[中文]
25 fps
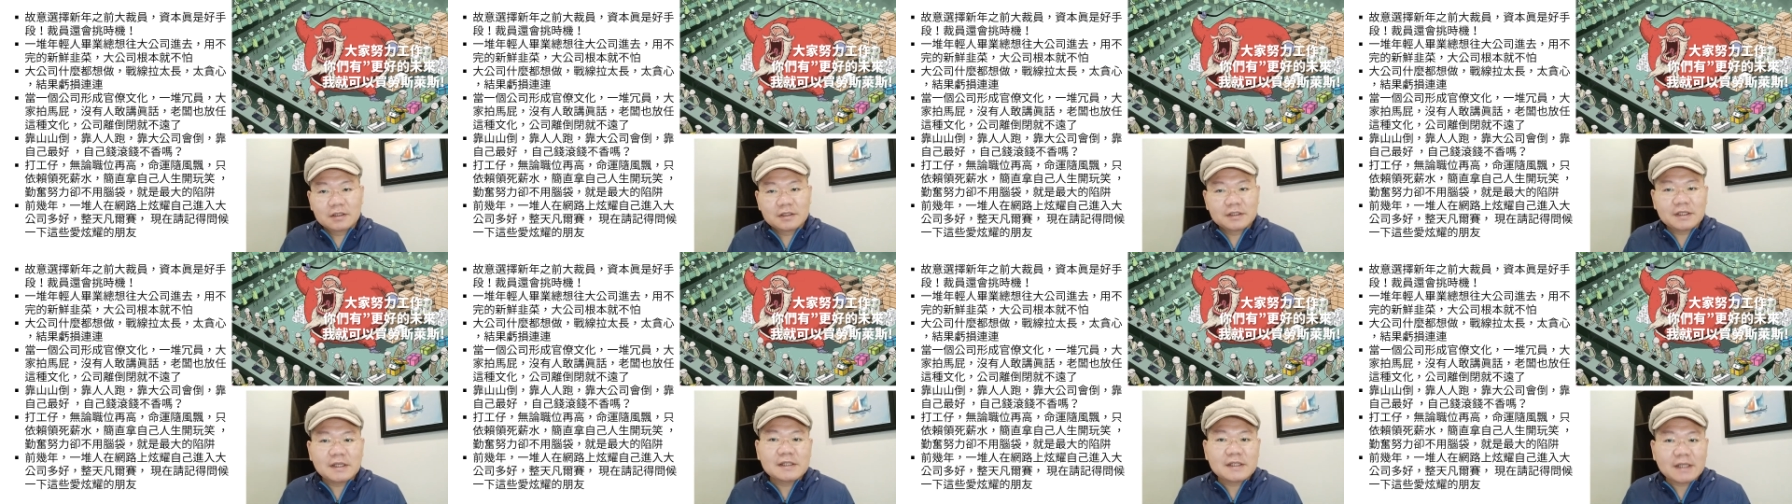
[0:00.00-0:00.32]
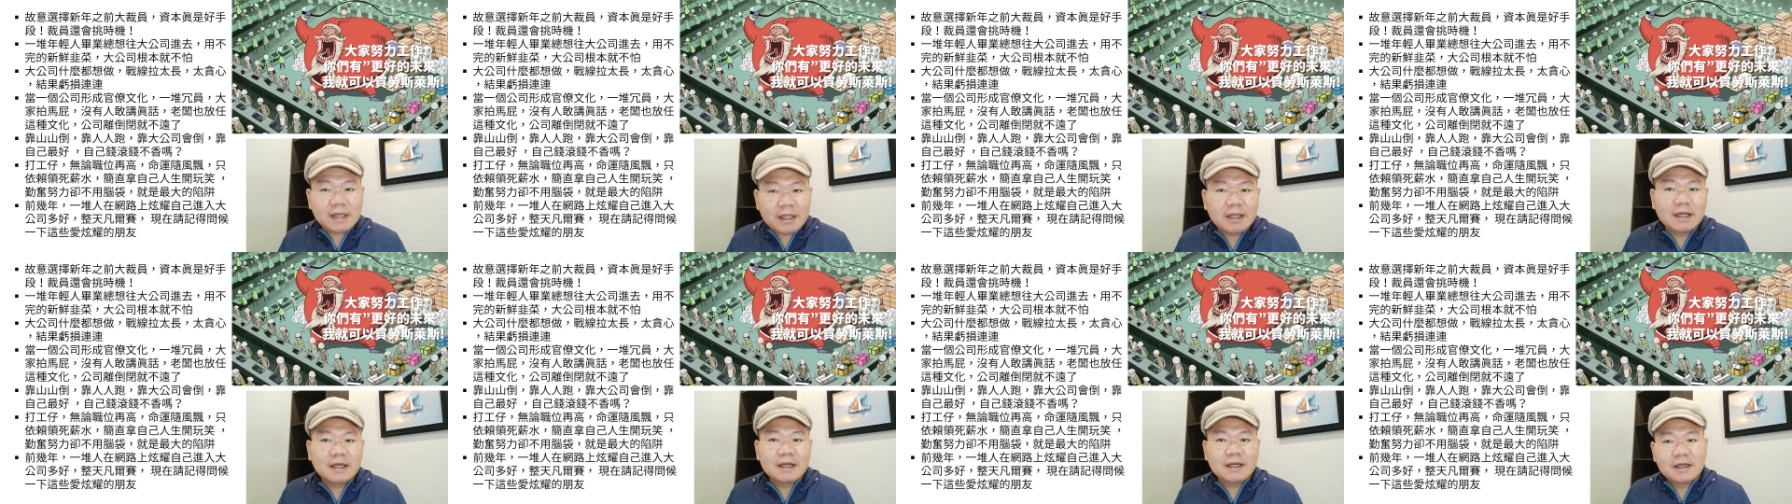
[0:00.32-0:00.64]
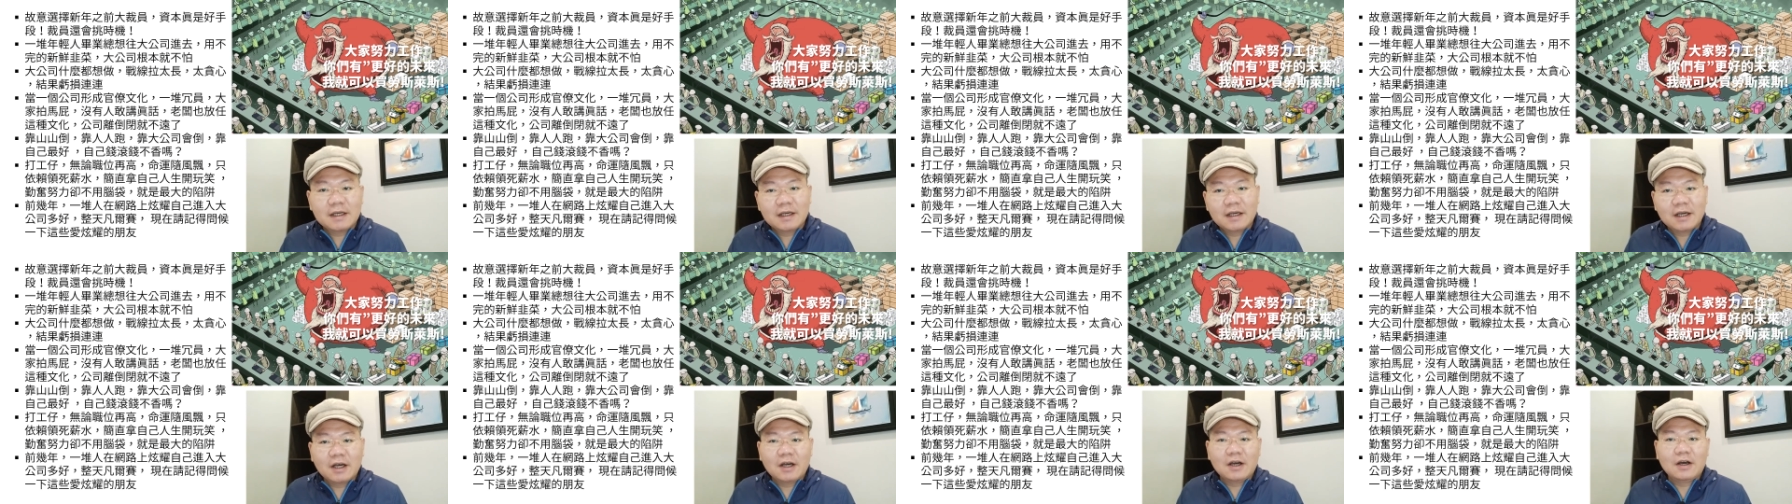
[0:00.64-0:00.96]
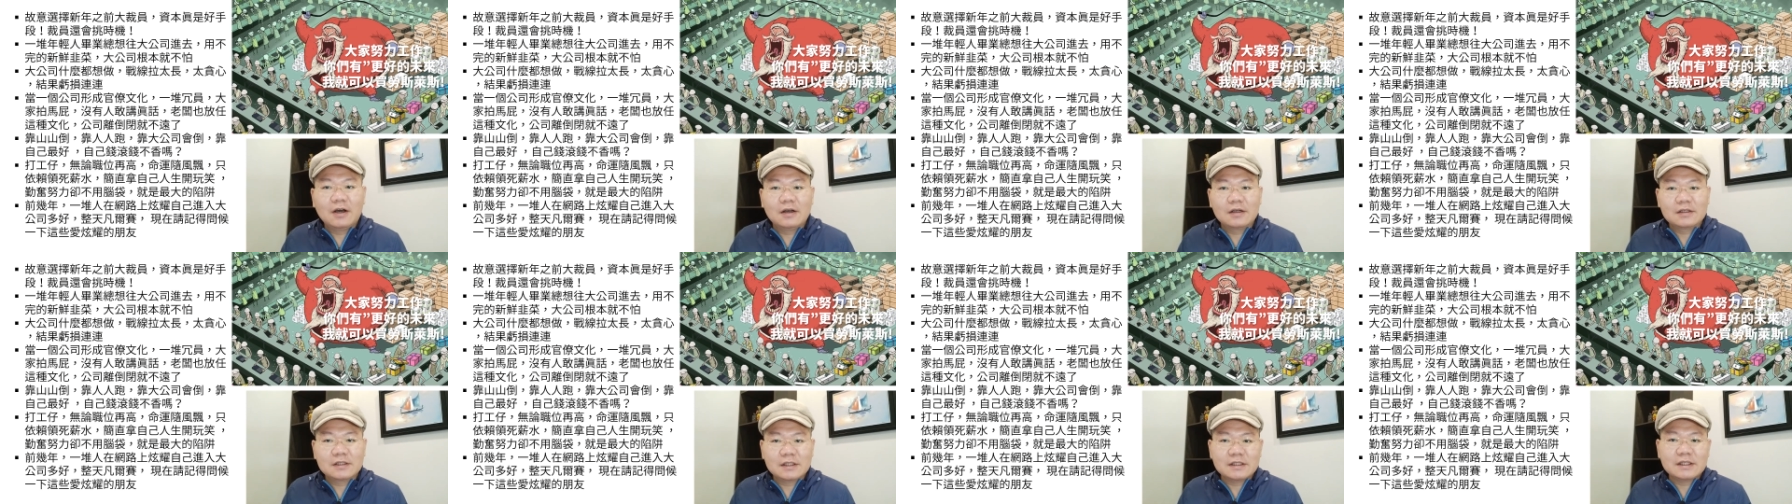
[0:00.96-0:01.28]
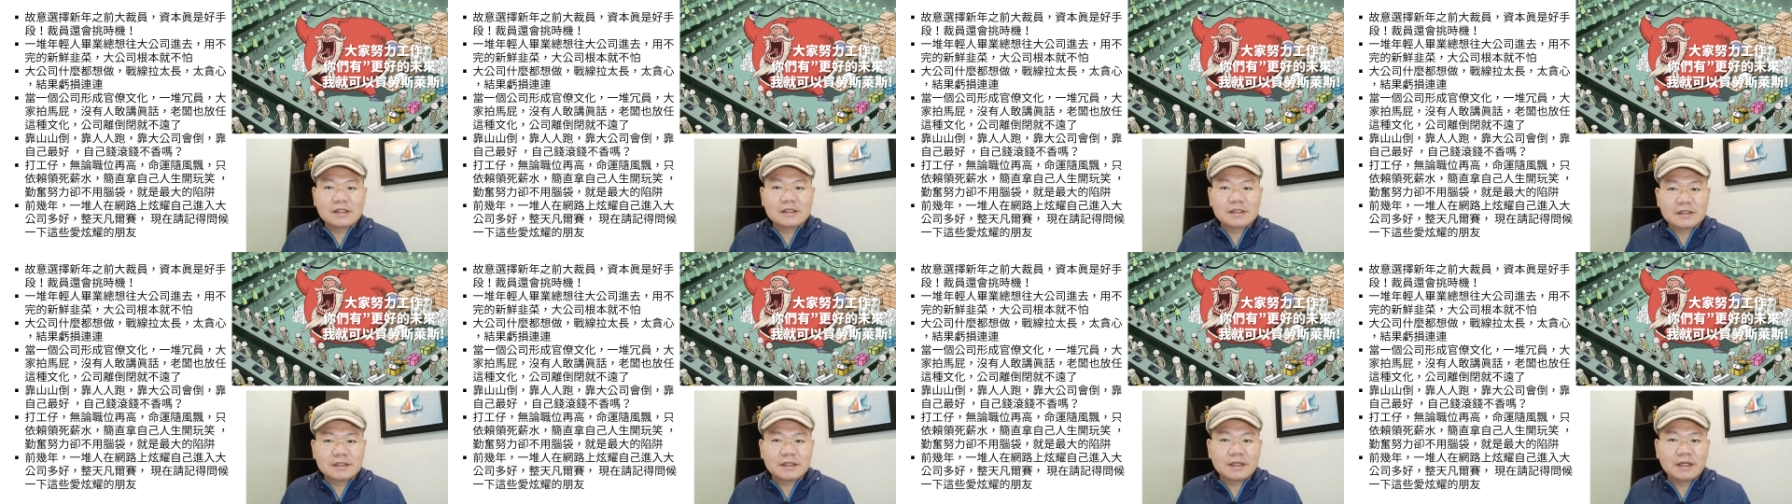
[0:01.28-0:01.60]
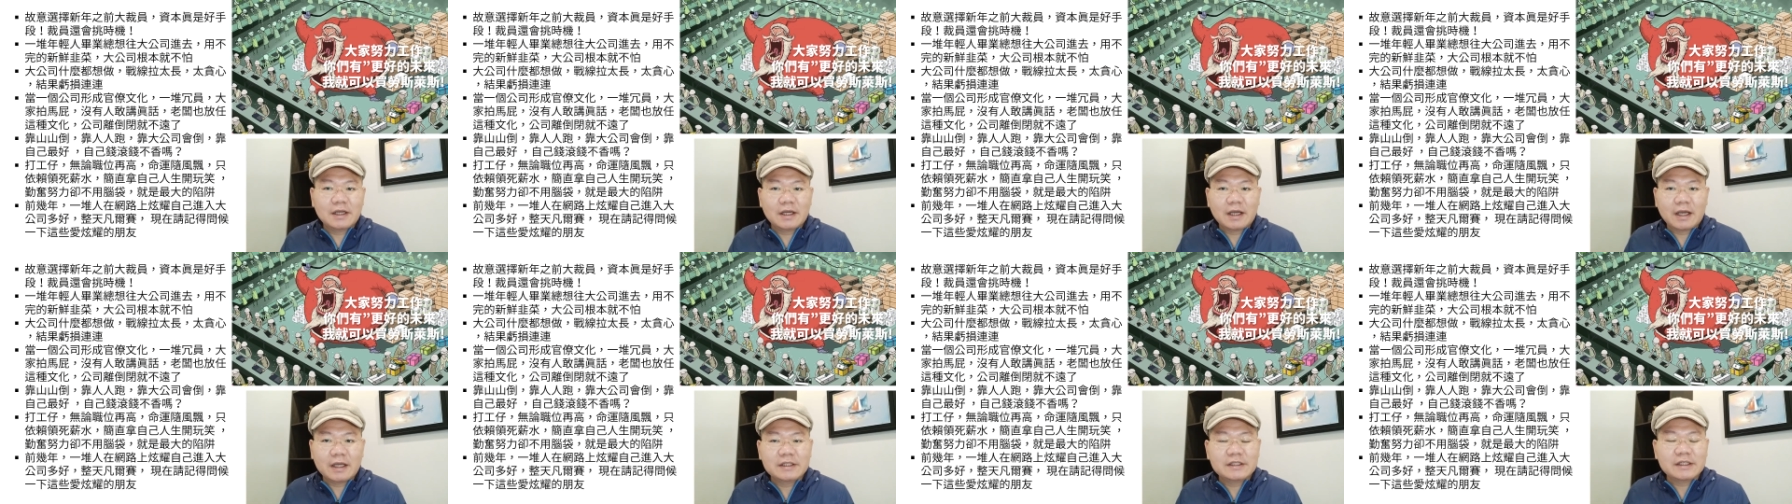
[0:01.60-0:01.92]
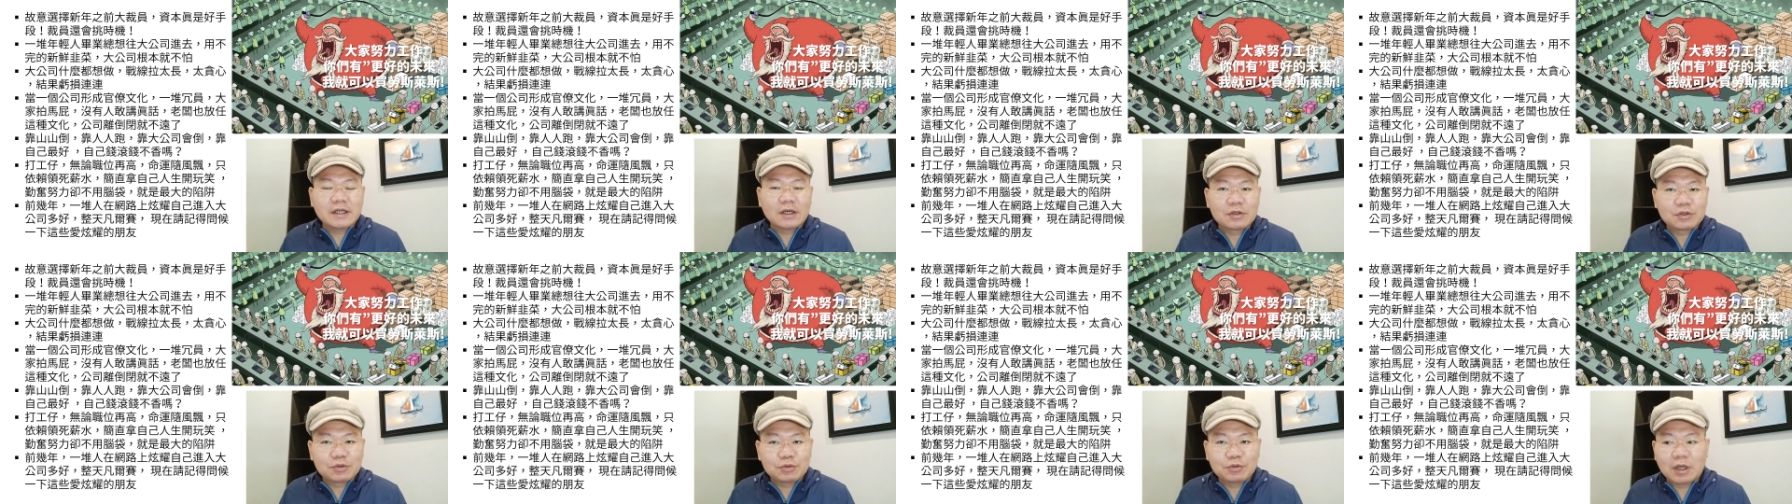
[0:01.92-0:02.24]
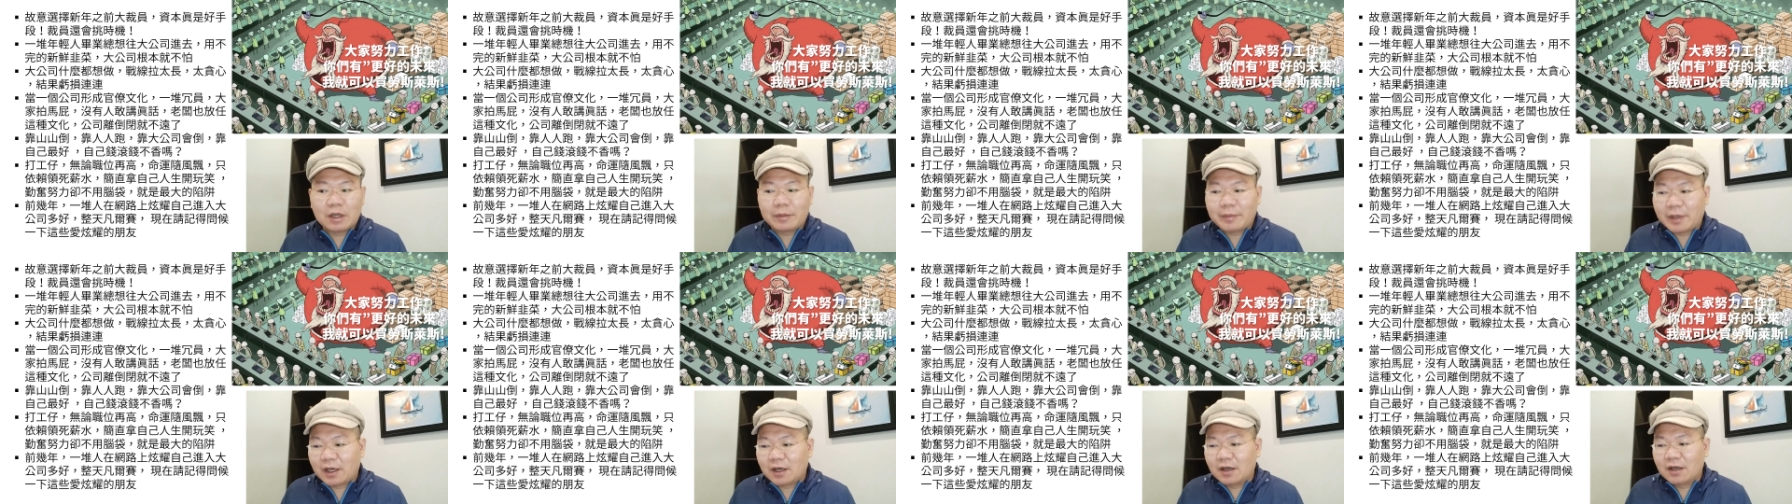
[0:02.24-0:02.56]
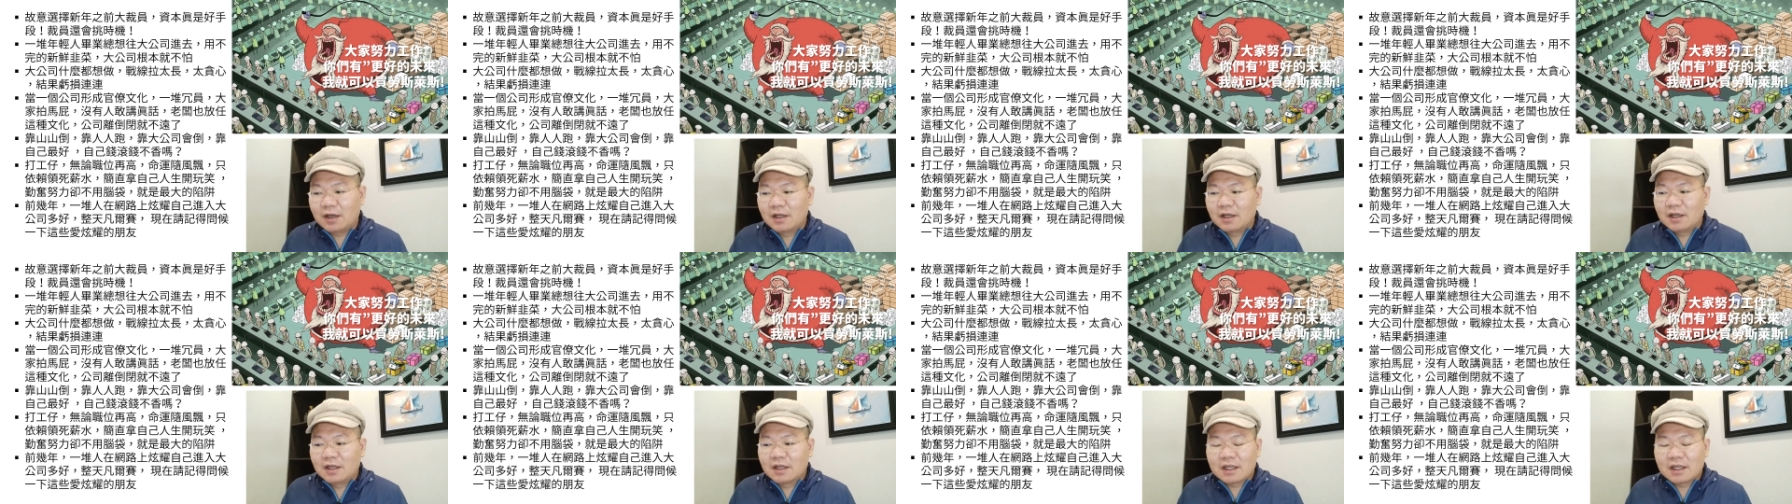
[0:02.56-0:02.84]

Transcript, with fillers: 现在呢，哈，现在这些人还叫出来吗？